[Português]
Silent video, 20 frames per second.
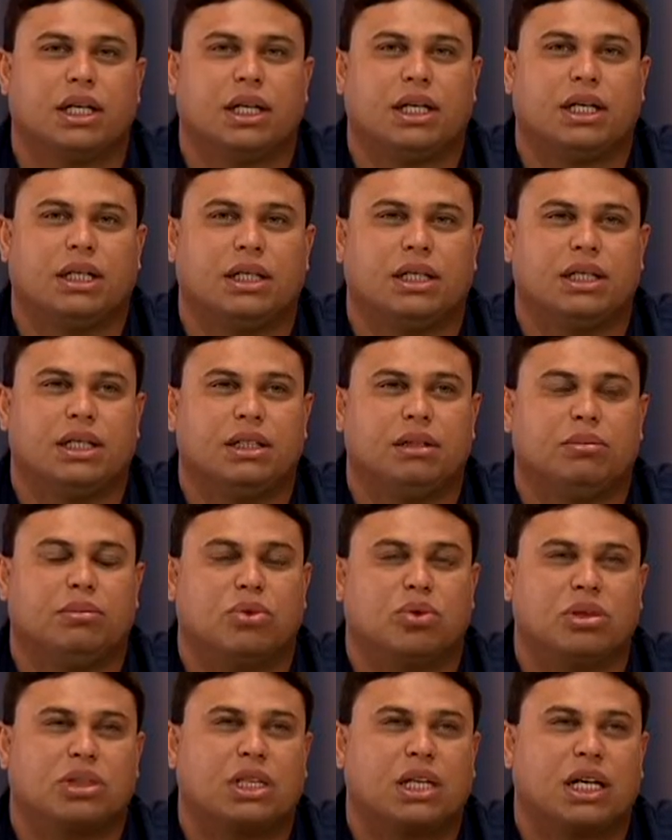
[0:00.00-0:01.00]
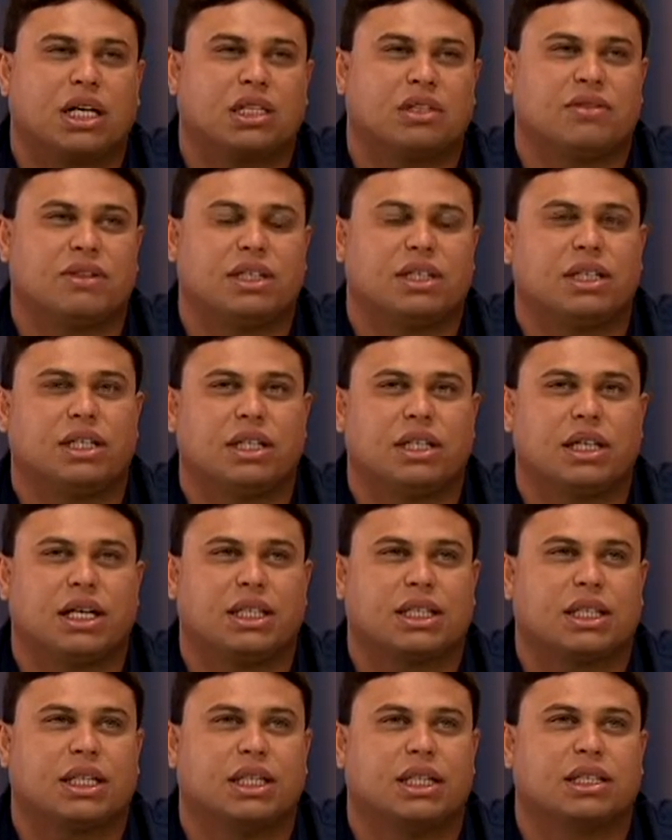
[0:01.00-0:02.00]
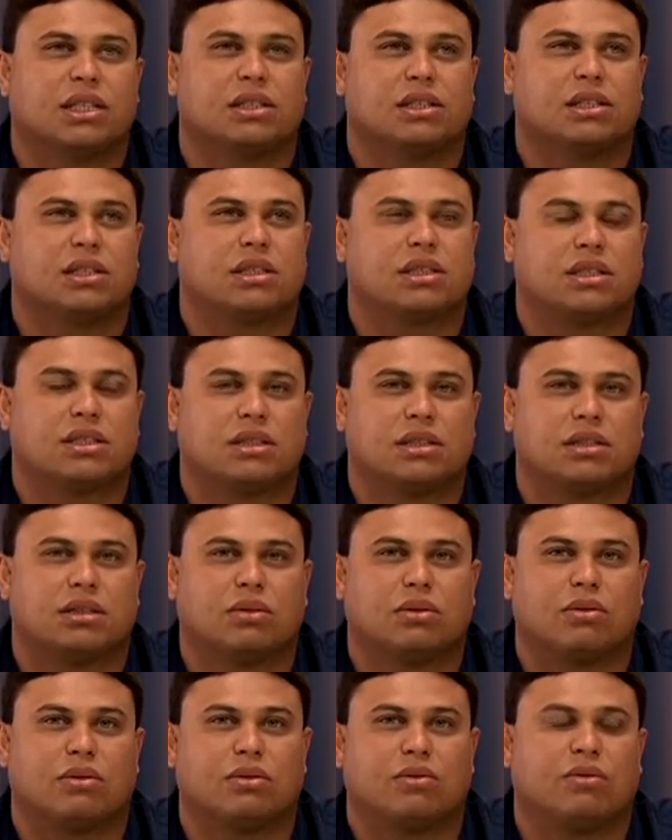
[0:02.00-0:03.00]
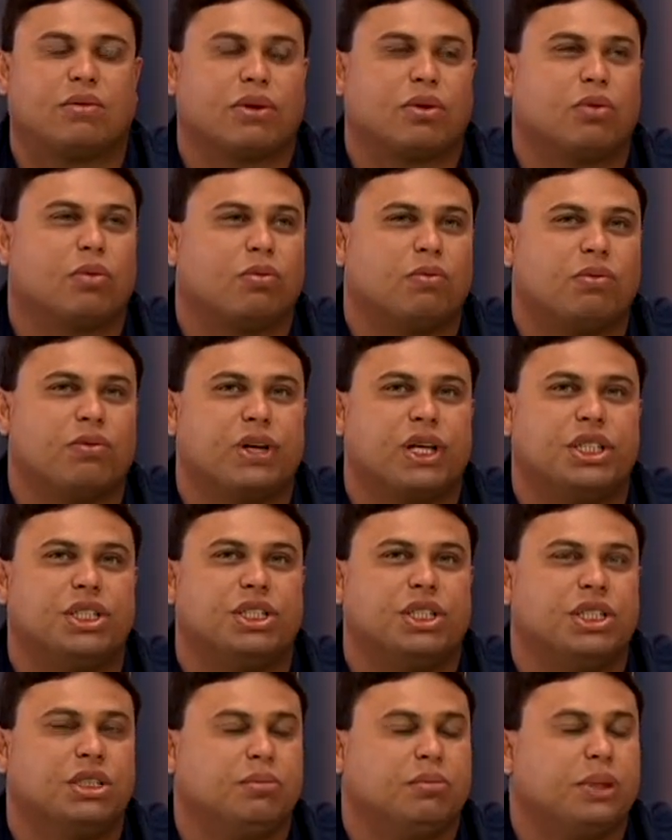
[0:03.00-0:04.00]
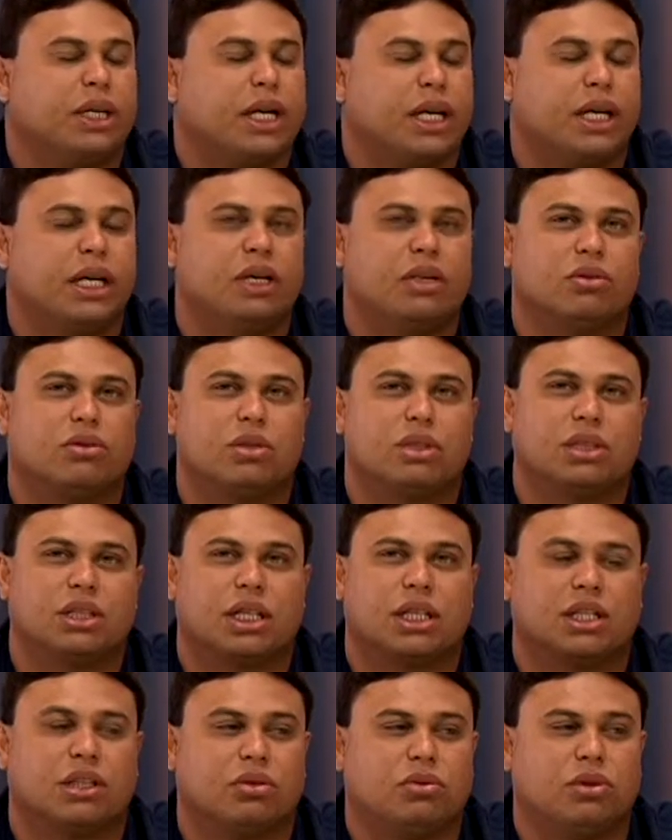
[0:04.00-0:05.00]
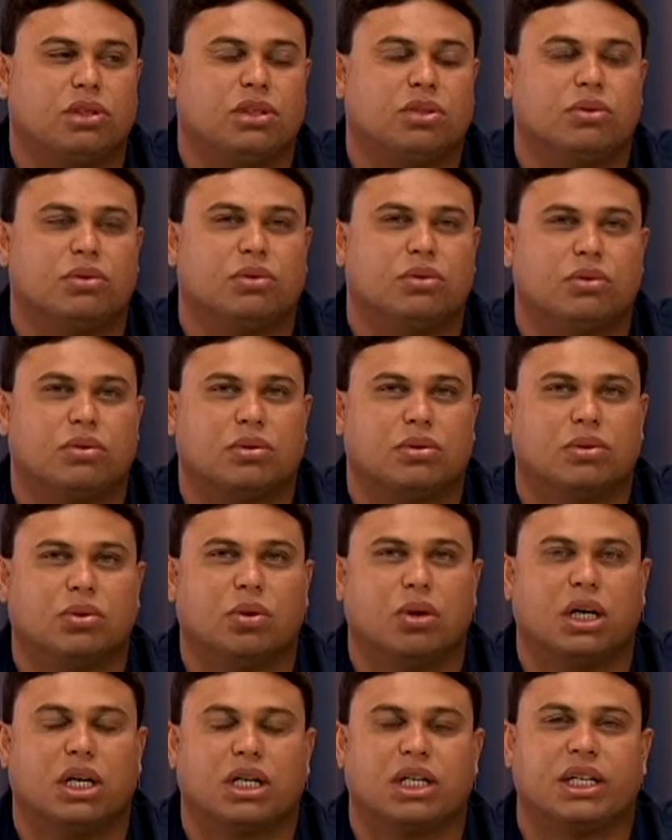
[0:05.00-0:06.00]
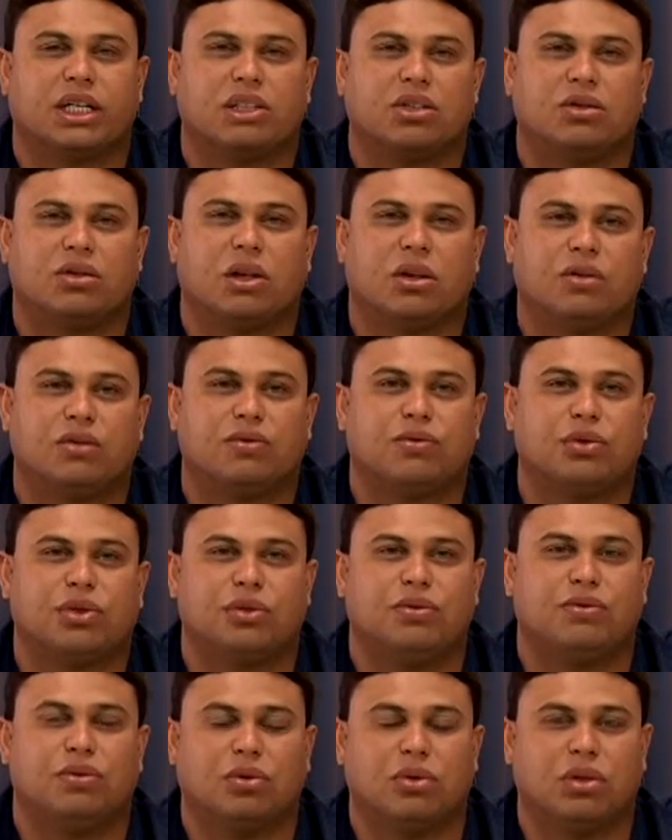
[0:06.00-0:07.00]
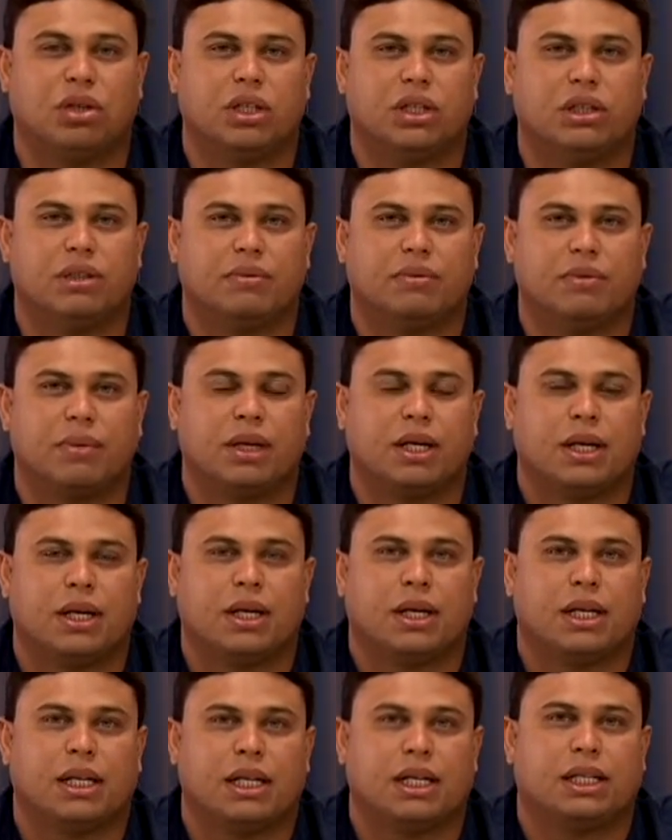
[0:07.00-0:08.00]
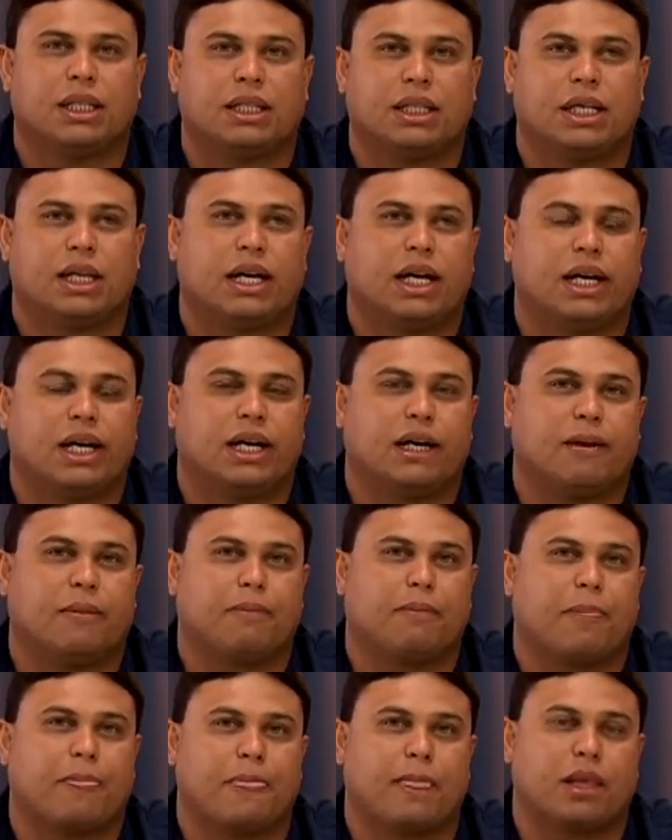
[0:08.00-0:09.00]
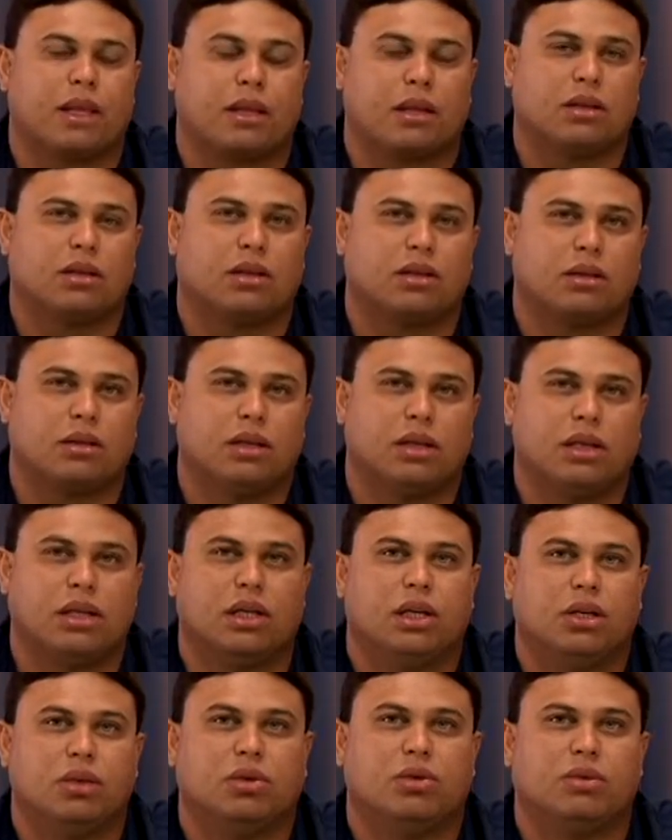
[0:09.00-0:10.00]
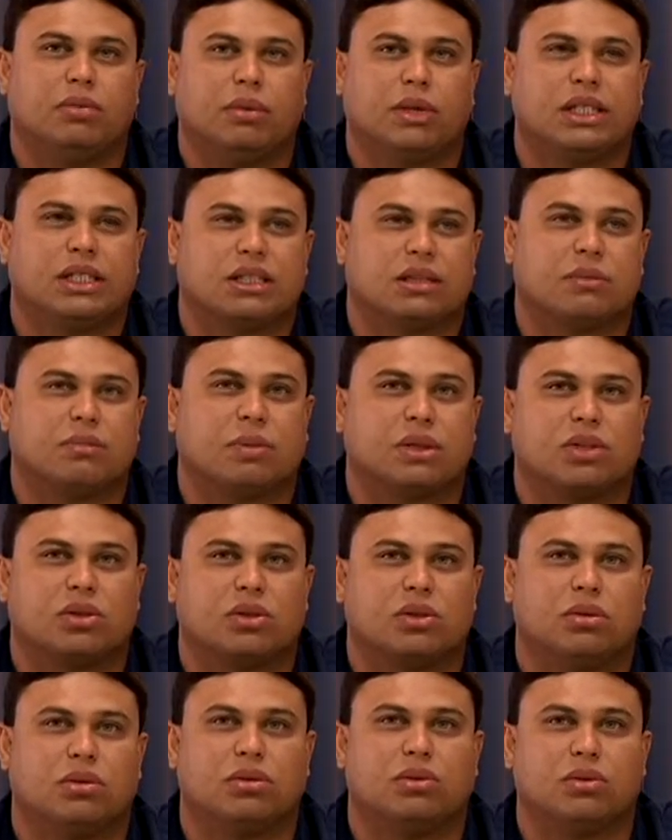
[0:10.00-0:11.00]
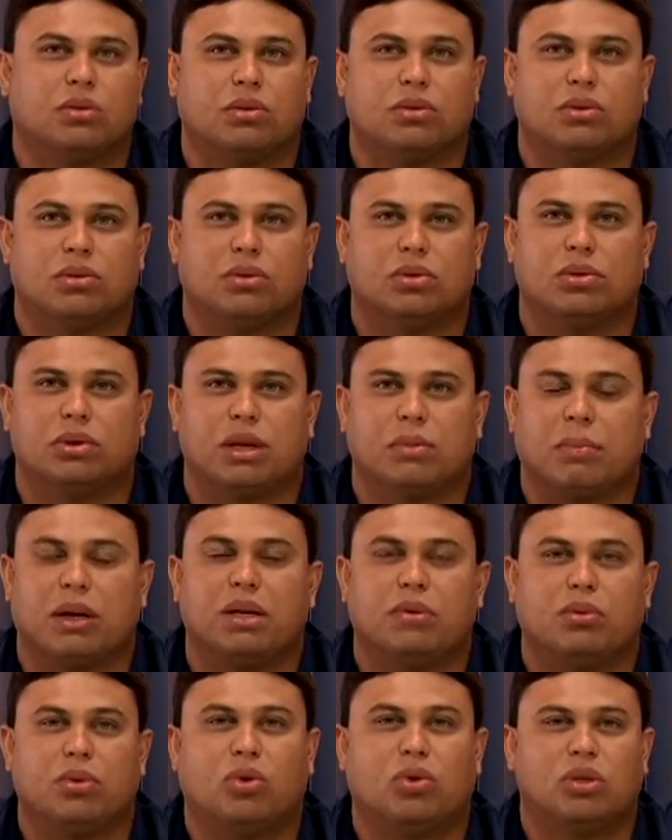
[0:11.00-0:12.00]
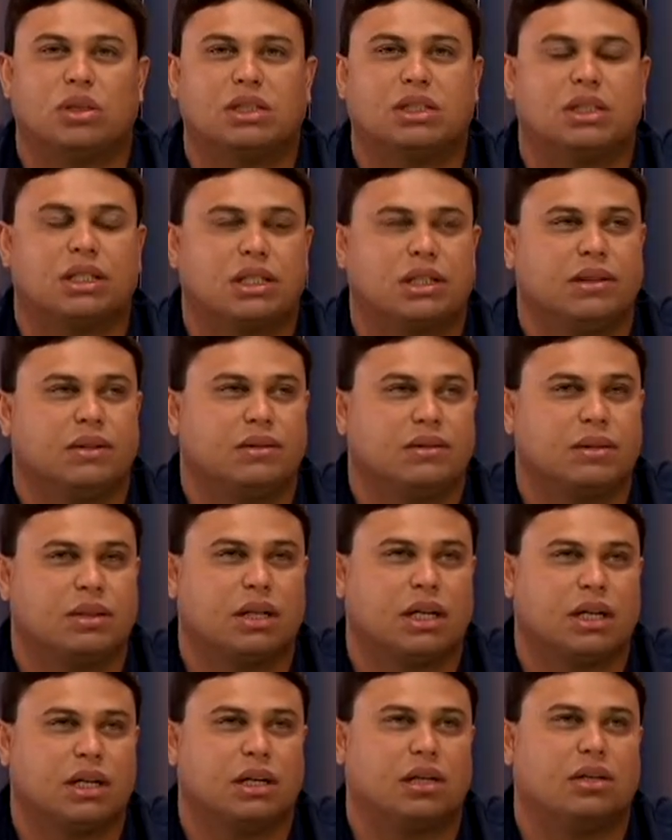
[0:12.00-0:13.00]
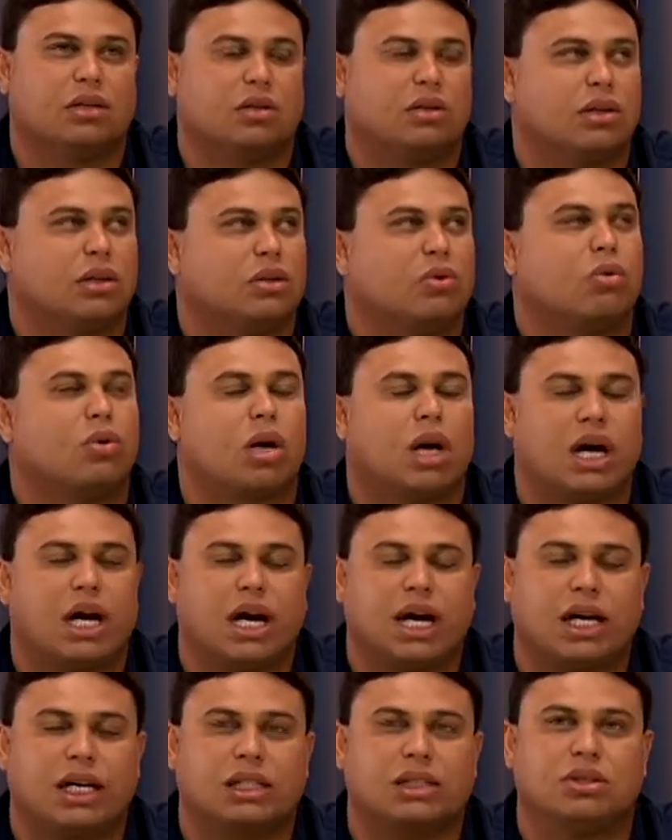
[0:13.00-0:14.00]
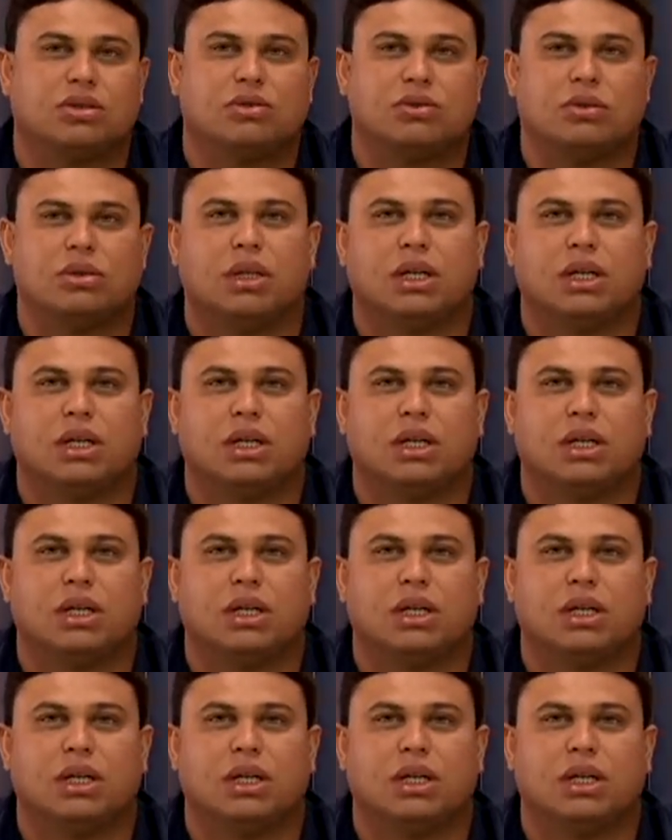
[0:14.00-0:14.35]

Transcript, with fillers: E Montes Claros vai ter atletas como Fredinho, Pequeno, que já estão aí no, no ranking nacional de futebol. Terá eu e mais essa pessoa do, do, do da Palimontes, né? O Cássio. O né? Cássio. Né?